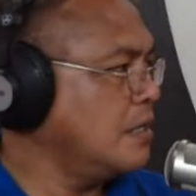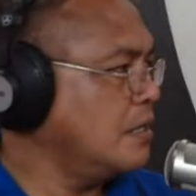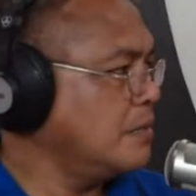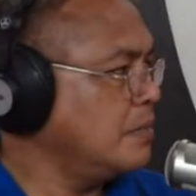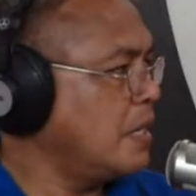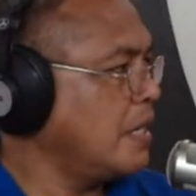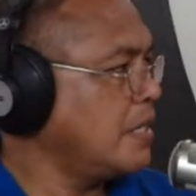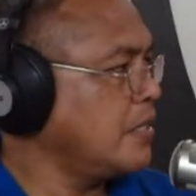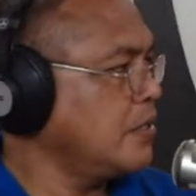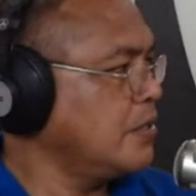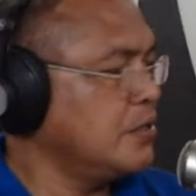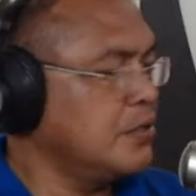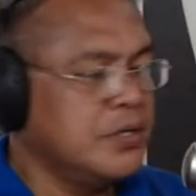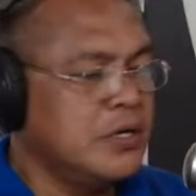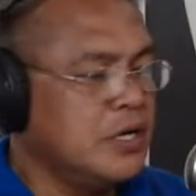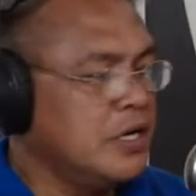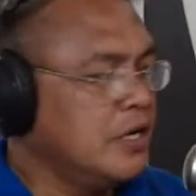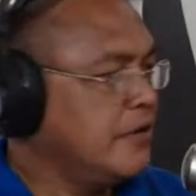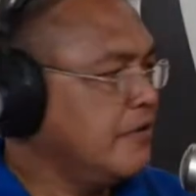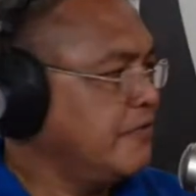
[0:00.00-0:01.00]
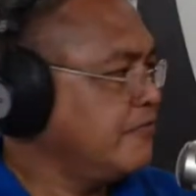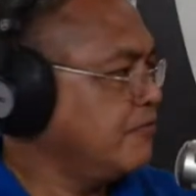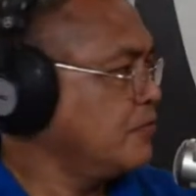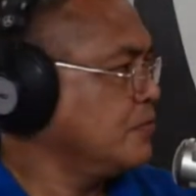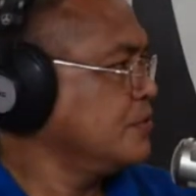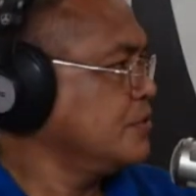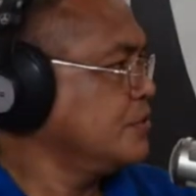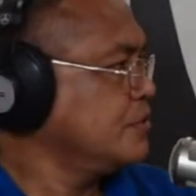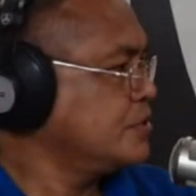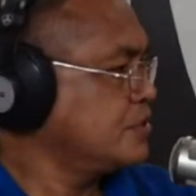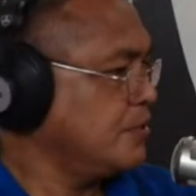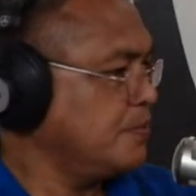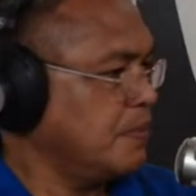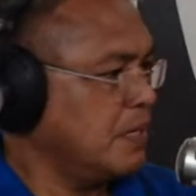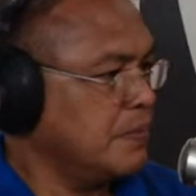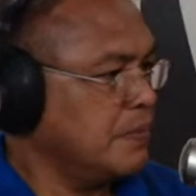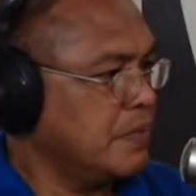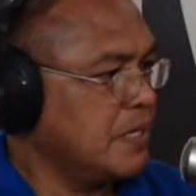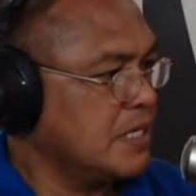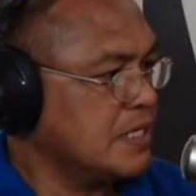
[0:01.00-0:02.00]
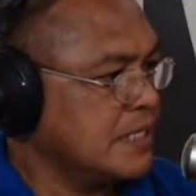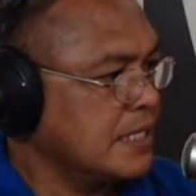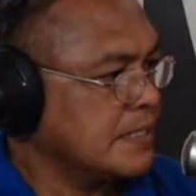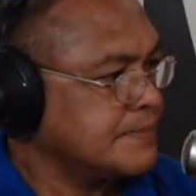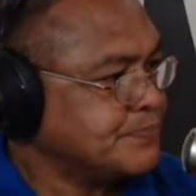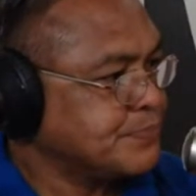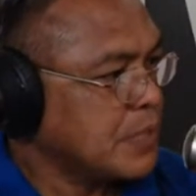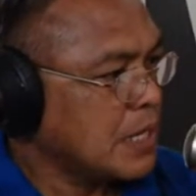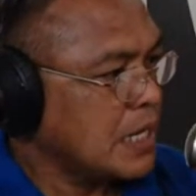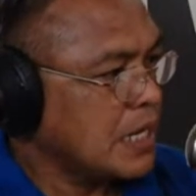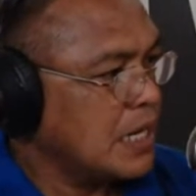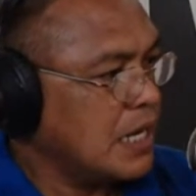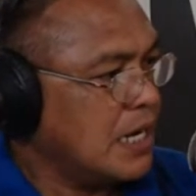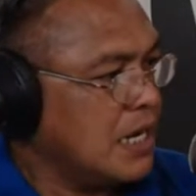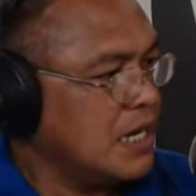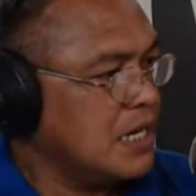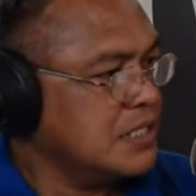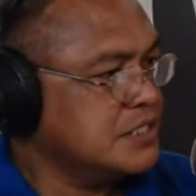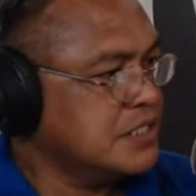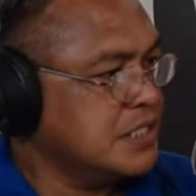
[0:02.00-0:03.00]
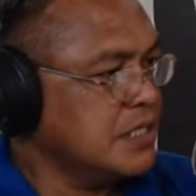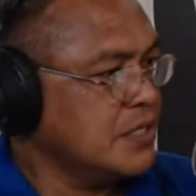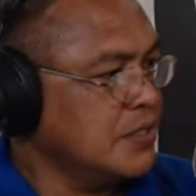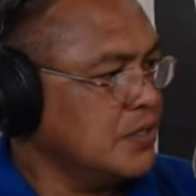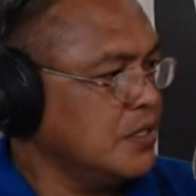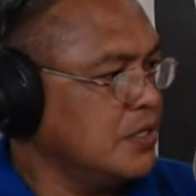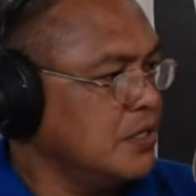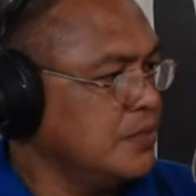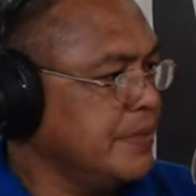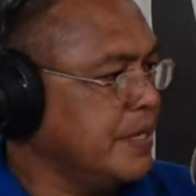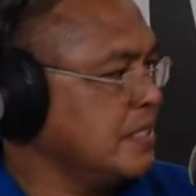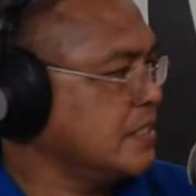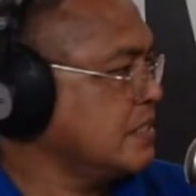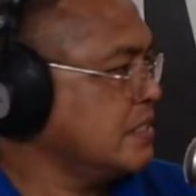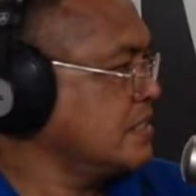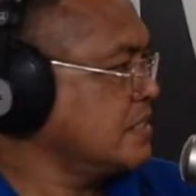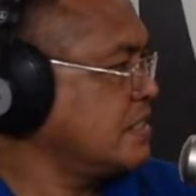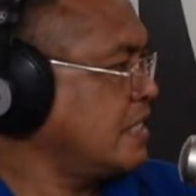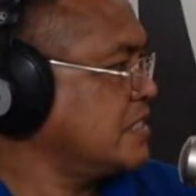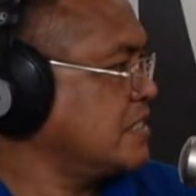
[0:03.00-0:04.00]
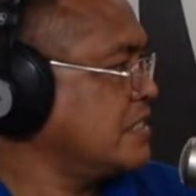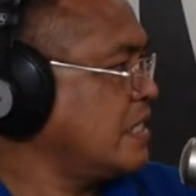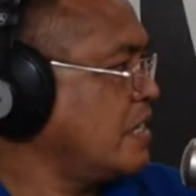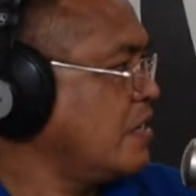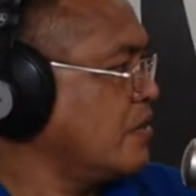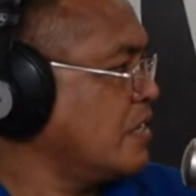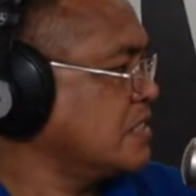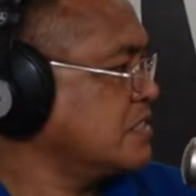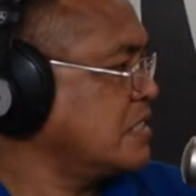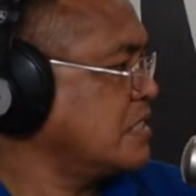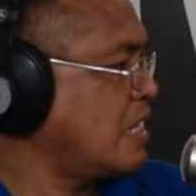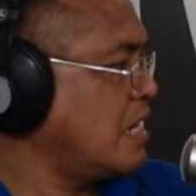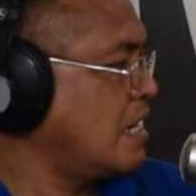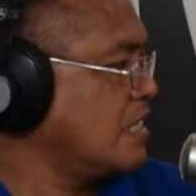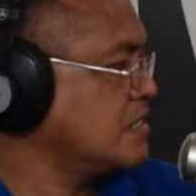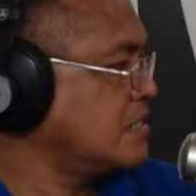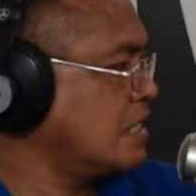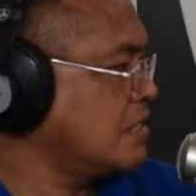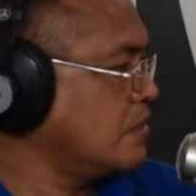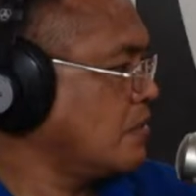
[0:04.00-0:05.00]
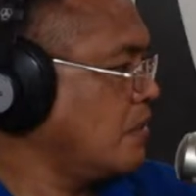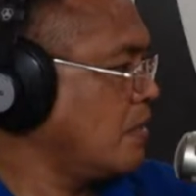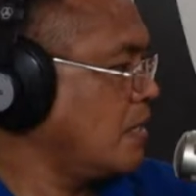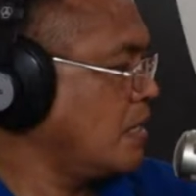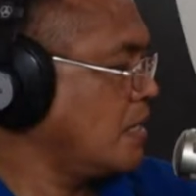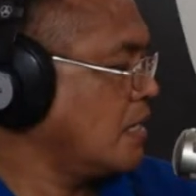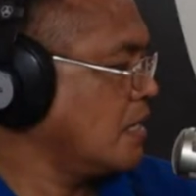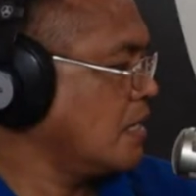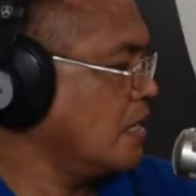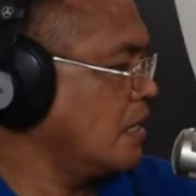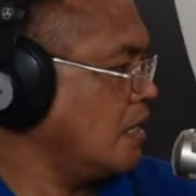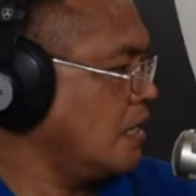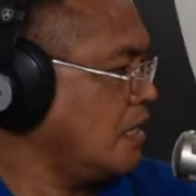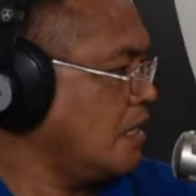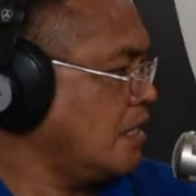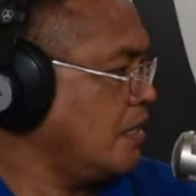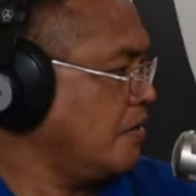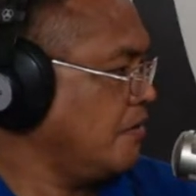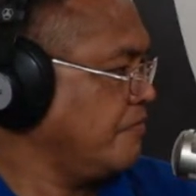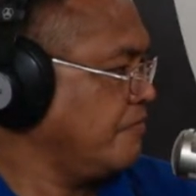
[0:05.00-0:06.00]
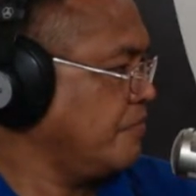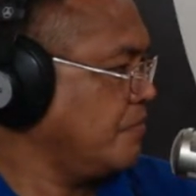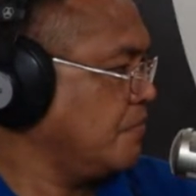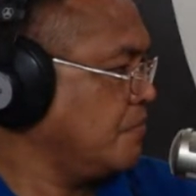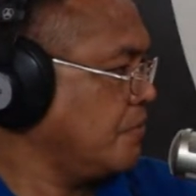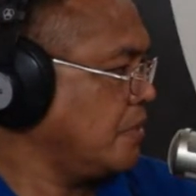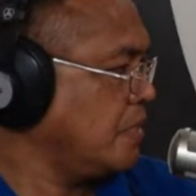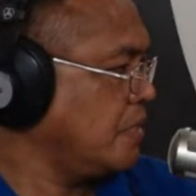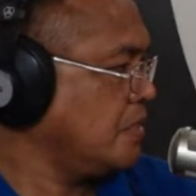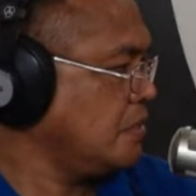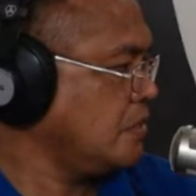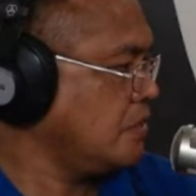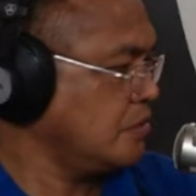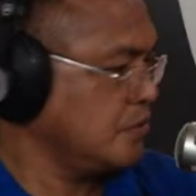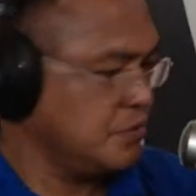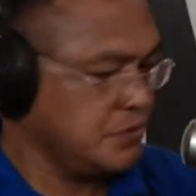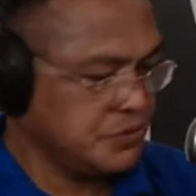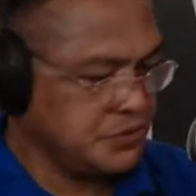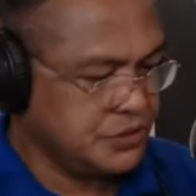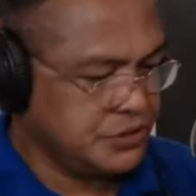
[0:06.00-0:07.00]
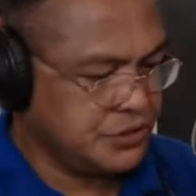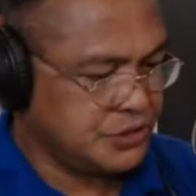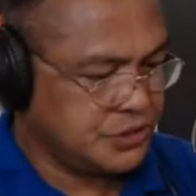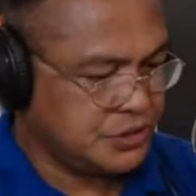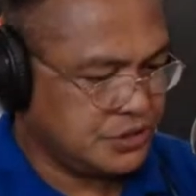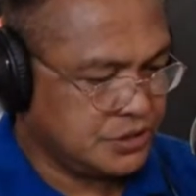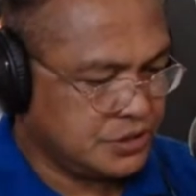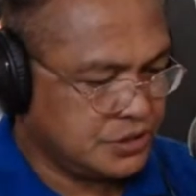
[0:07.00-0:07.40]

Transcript: Bio Food Supplement. Alas 5.26 na oras na lang sa ito ang Love Radio News.